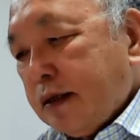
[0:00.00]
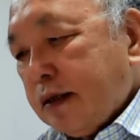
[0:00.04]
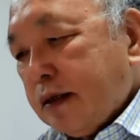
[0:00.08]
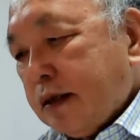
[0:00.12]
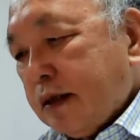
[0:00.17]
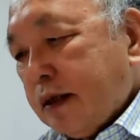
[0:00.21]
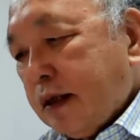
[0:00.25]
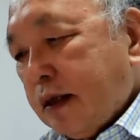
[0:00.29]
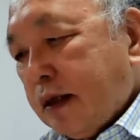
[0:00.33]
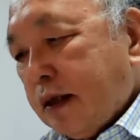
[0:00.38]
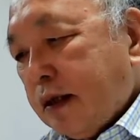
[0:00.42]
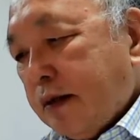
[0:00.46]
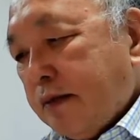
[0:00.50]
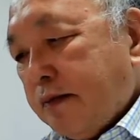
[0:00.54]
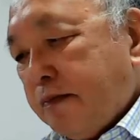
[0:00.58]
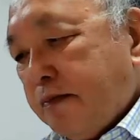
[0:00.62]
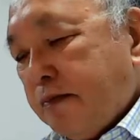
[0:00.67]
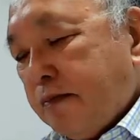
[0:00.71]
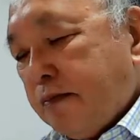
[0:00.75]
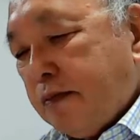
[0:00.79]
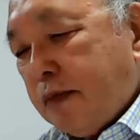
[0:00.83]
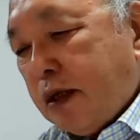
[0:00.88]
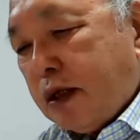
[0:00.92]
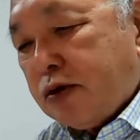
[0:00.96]
で
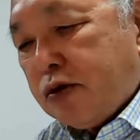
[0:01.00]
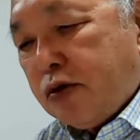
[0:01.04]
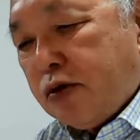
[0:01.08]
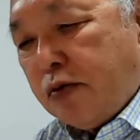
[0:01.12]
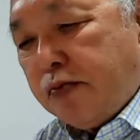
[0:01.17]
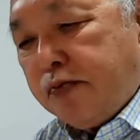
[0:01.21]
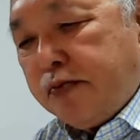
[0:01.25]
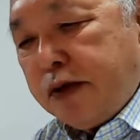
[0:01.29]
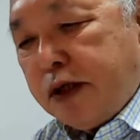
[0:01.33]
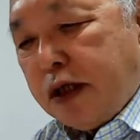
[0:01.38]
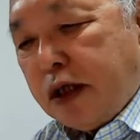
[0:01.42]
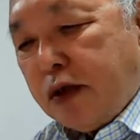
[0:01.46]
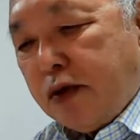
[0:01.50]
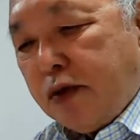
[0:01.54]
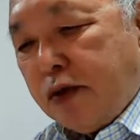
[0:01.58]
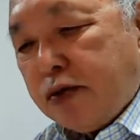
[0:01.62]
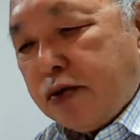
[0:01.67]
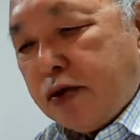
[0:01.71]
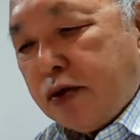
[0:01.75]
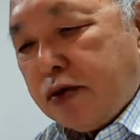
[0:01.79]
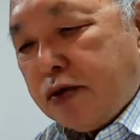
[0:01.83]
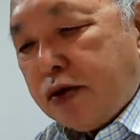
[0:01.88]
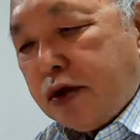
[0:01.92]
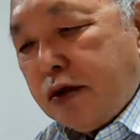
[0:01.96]
まあ突飛な行
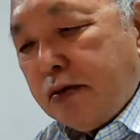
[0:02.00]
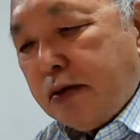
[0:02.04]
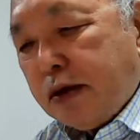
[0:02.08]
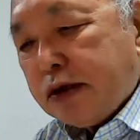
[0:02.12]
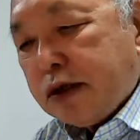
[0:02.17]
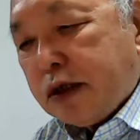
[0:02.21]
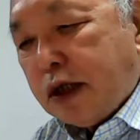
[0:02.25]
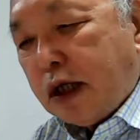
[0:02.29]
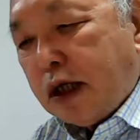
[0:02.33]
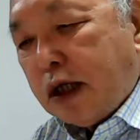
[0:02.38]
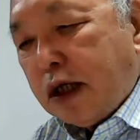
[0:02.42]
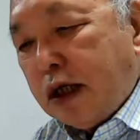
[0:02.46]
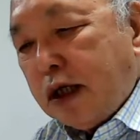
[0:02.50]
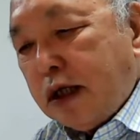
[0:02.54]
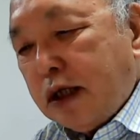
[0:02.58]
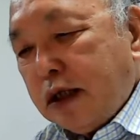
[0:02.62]
動って言いますから